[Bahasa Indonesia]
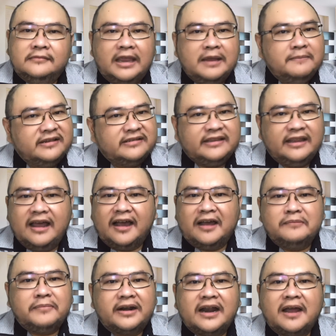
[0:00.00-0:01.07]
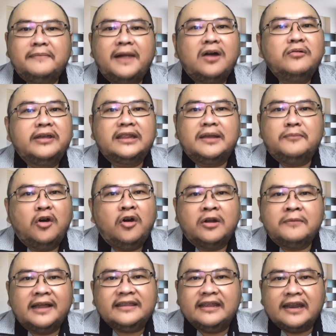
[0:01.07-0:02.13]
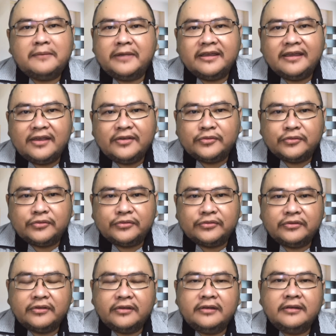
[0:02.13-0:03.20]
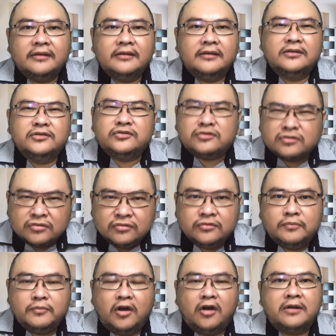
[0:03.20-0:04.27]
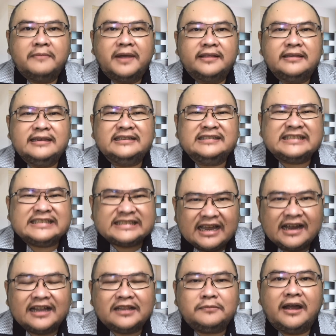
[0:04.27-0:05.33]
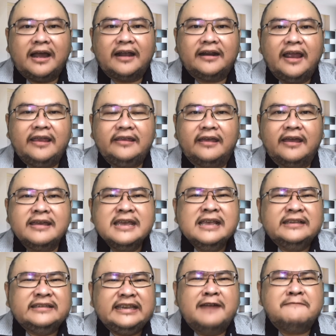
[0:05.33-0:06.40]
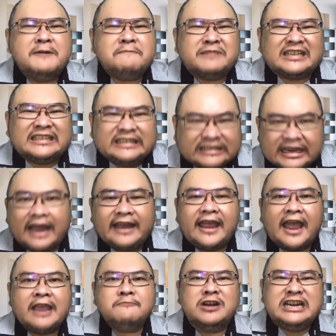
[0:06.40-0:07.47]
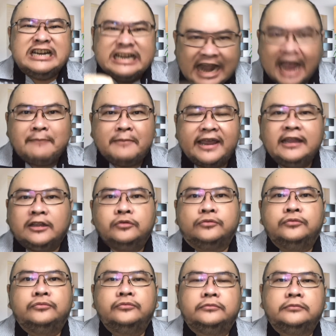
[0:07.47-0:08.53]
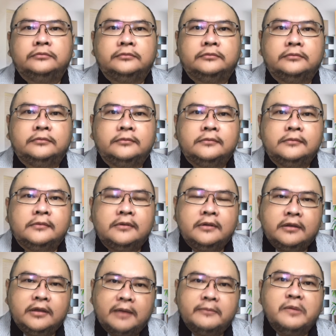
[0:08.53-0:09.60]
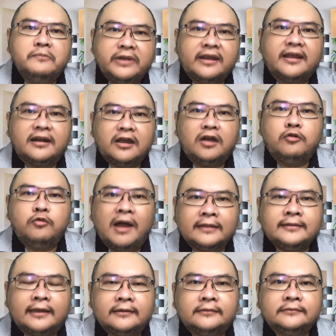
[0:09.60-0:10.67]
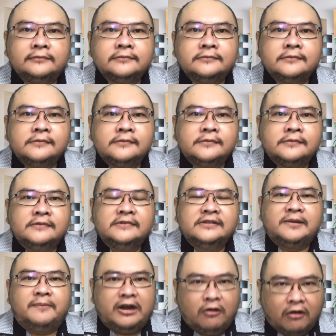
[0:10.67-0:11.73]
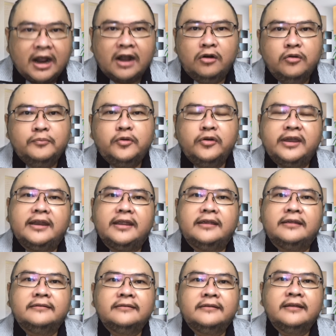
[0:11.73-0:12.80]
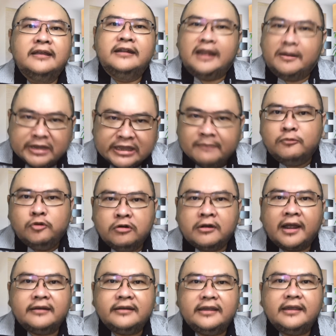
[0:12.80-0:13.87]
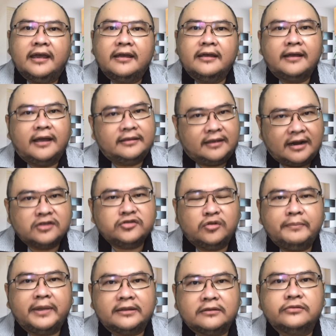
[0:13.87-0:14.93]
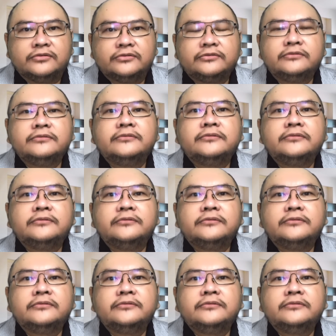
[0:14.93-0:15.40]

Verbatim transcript: Iblis tidak akan pernah mau kita menghormati nama Yesus. Sungguh menghormatinya, sangat menghargainya. Sehingga mempercayai bahwa nama itu yang memberikan kekuatan kepada orang lumpuh ini dan menyembuhkan dia, kata Rasul Petrus.